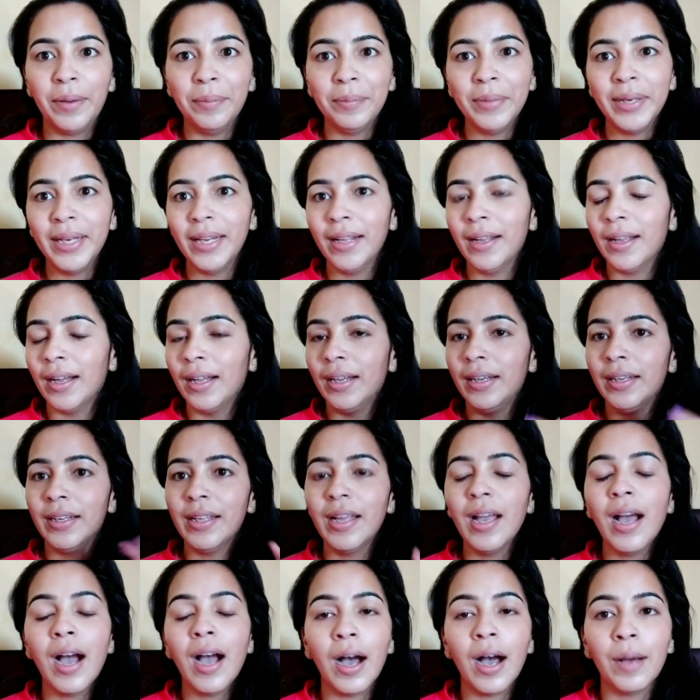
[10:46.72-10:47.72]
मैंने बैंड
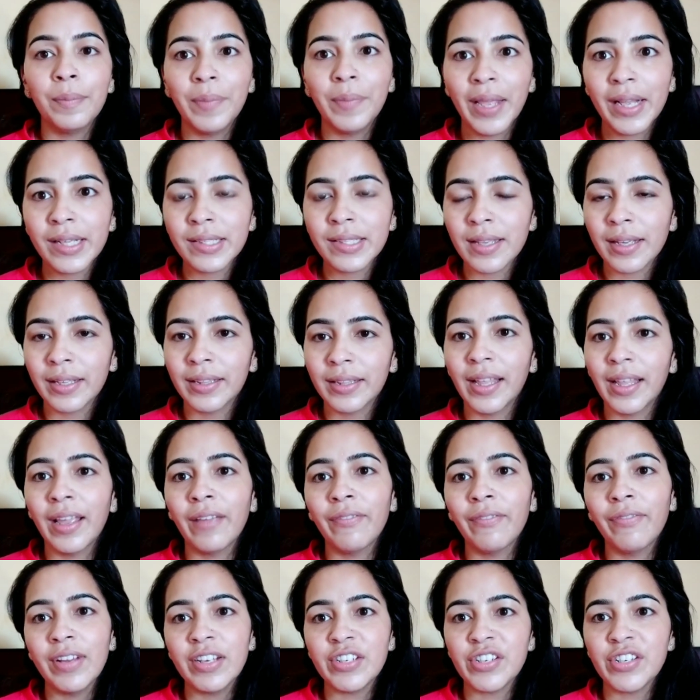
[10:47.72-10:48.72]
में निकाल लिया आप
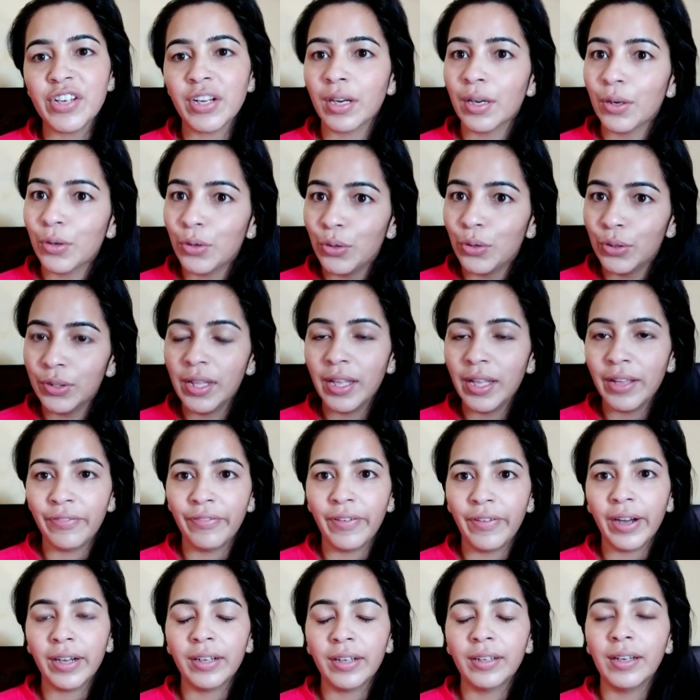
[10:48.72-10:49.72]
देख सकते हैं फेशियल
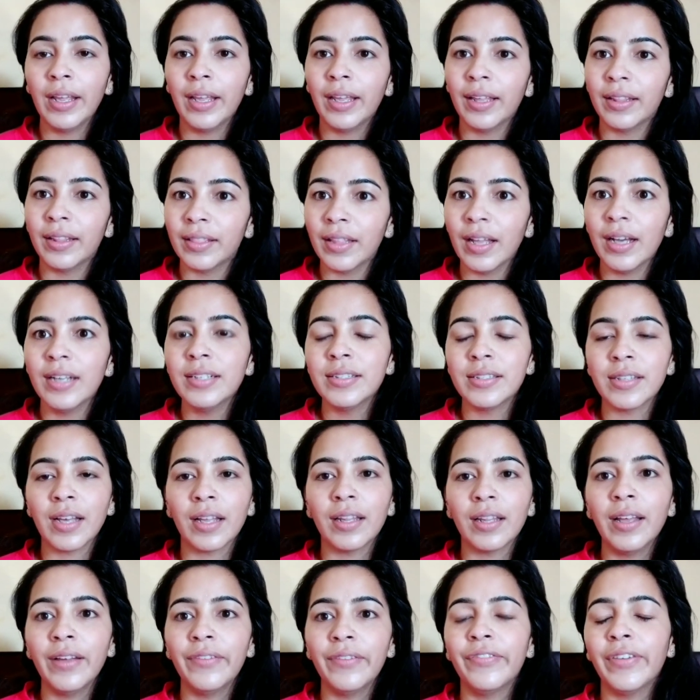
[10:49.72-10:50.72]
का खुद इफेक्ट ये
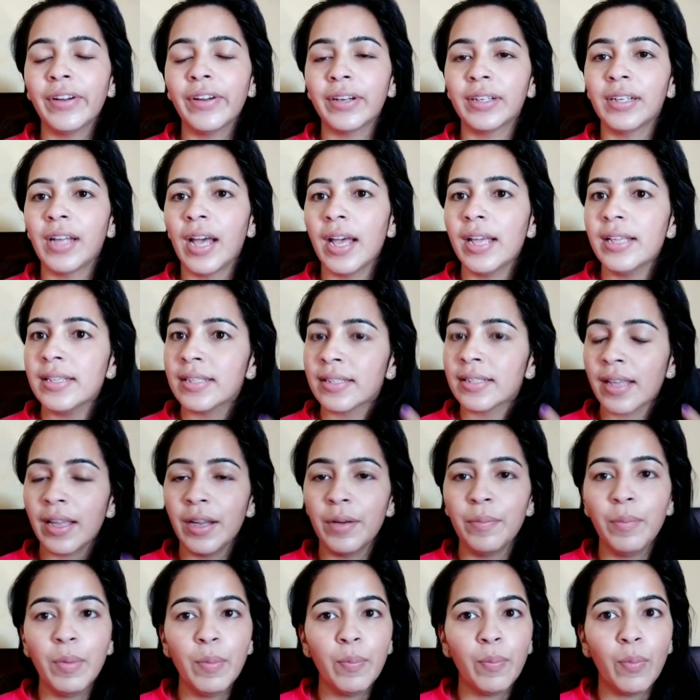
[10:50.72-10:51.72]
कितना ज्यादा
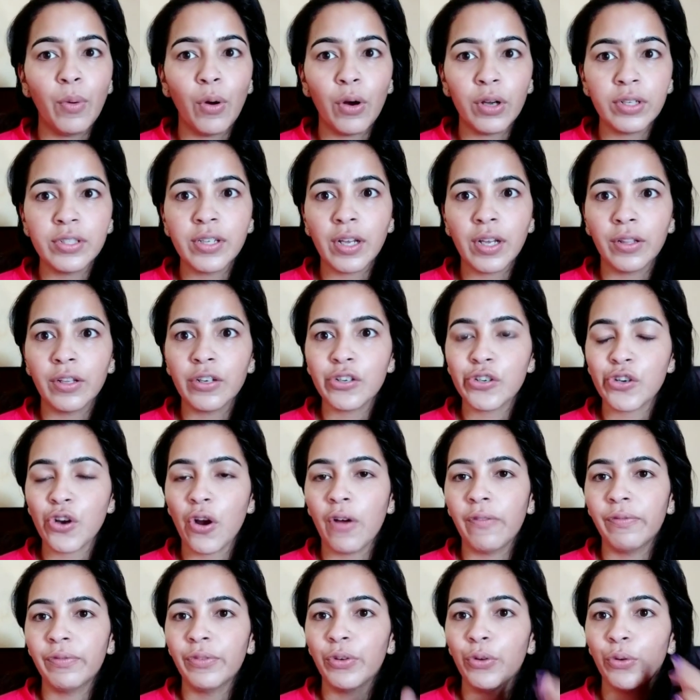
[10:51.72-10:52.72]
इफेक्ट आया स्किन भी
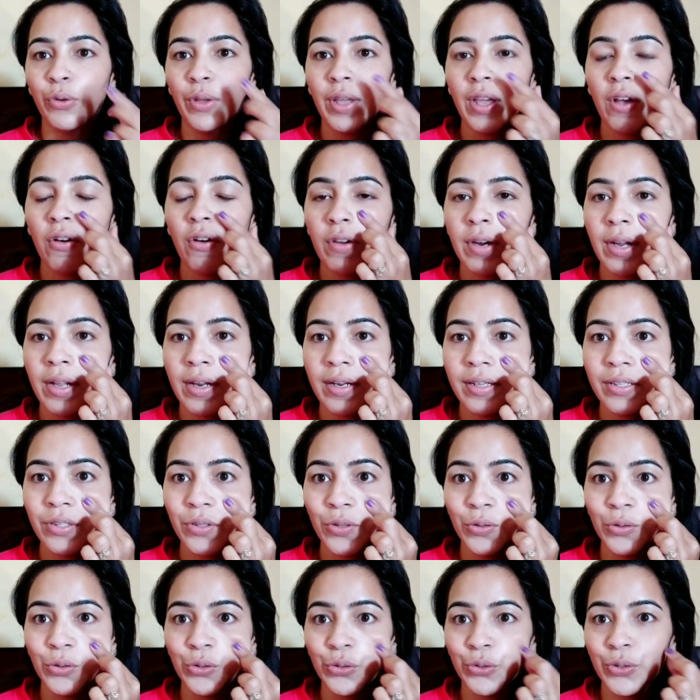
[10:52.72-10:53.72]
बहुत ज्यादा सॉफ्ट हो गई
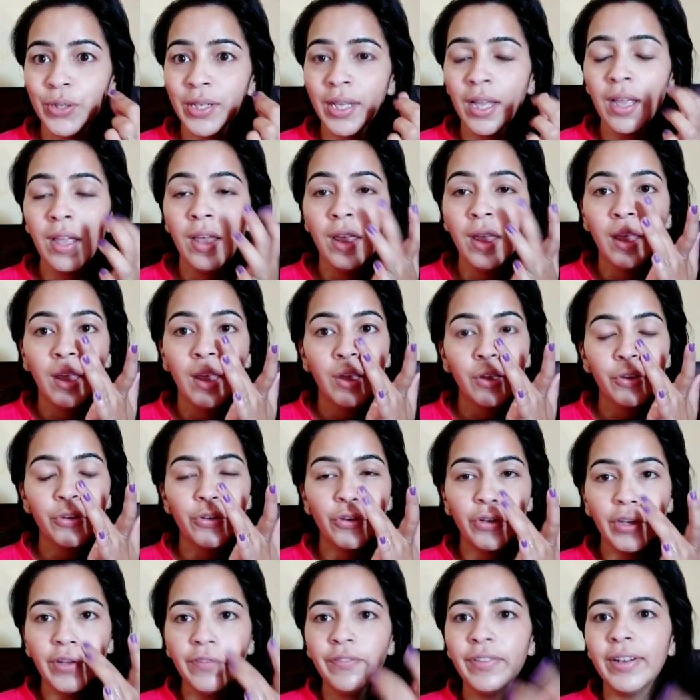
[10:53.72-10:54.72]
है और नरस हो चुकी
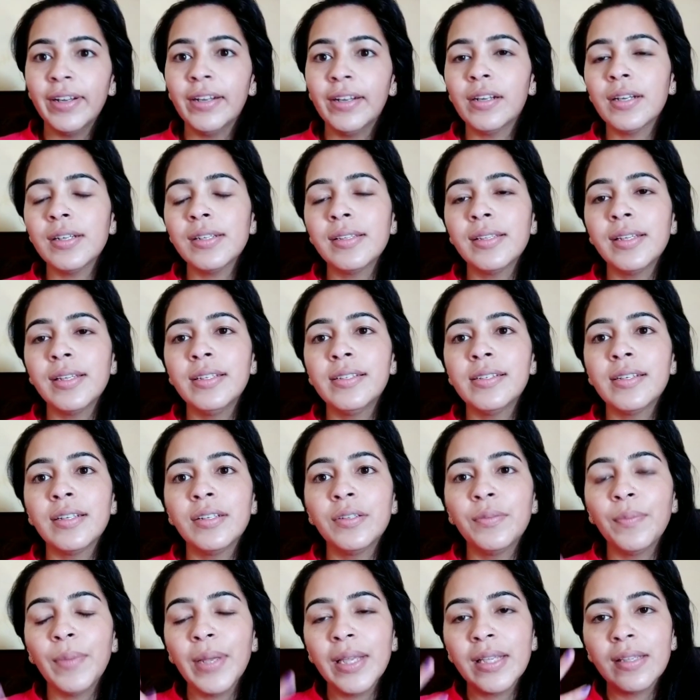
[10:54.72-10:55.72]
है क्योंकि
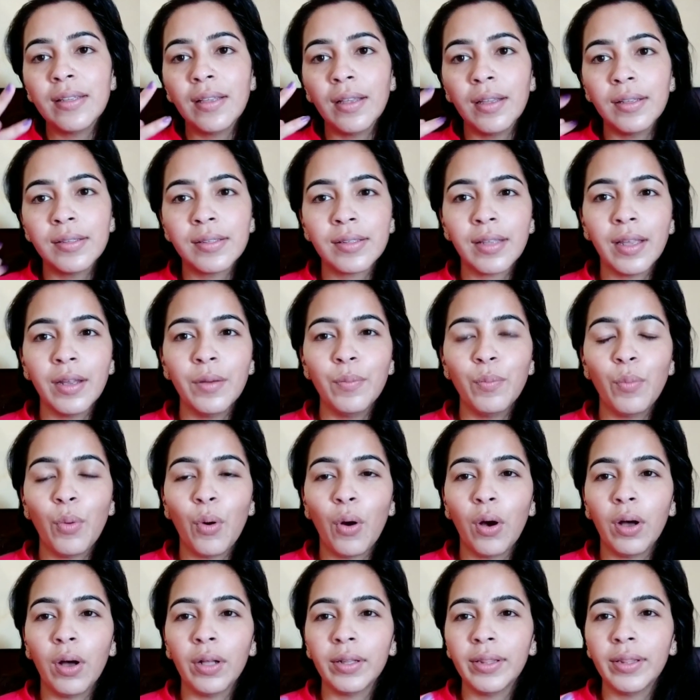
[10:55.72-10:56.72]
विंटर सीजन में
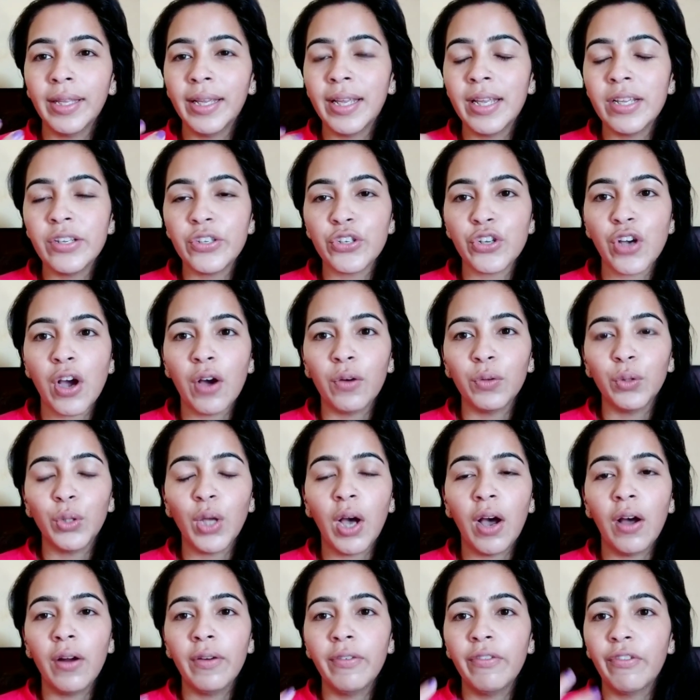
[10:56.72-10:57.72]
स्किन बहुत ही
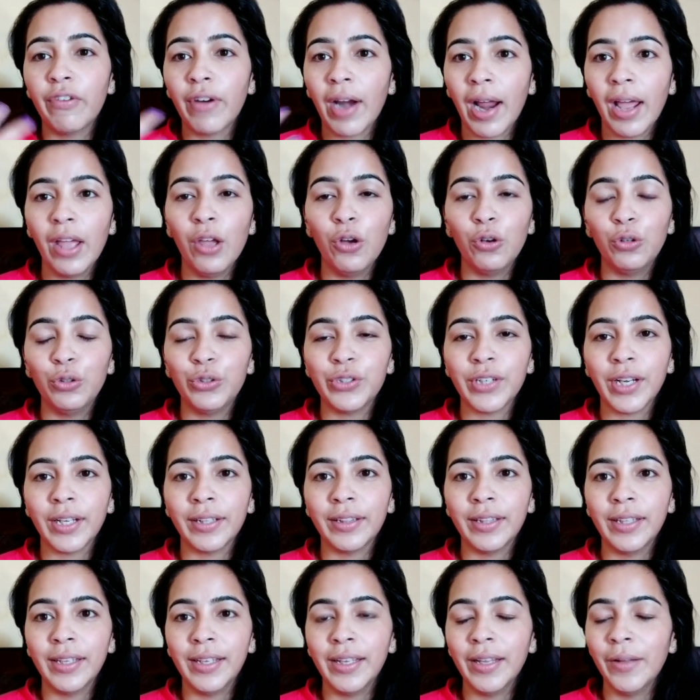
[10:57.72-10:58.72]
खिंचावदार
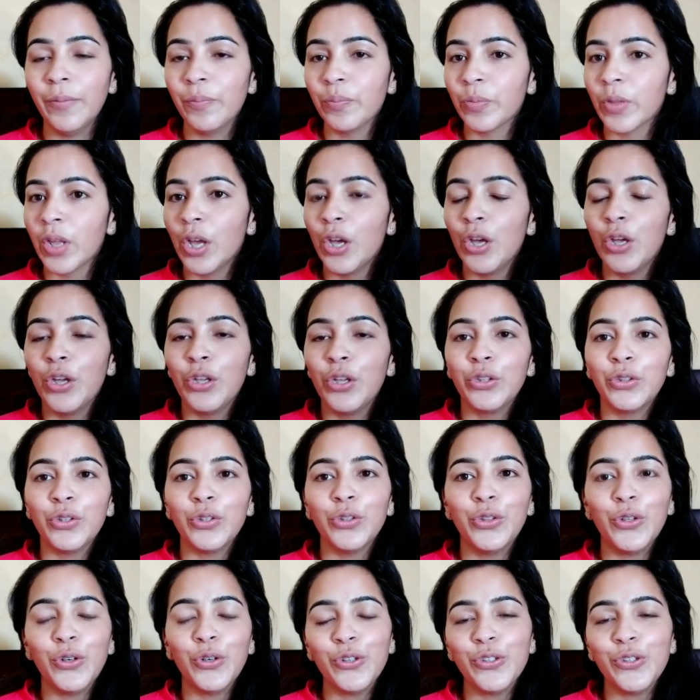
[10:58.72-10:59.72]
ड्राई हो जाती है
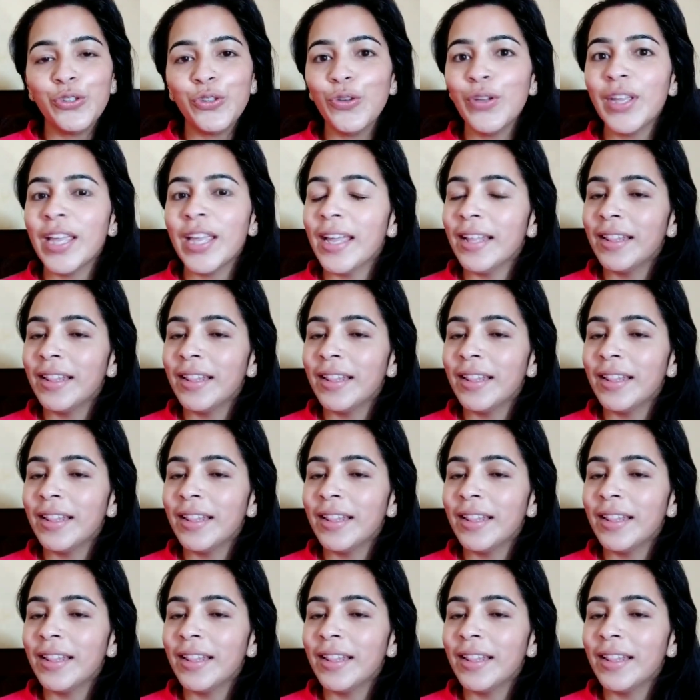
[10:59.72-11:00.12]
तो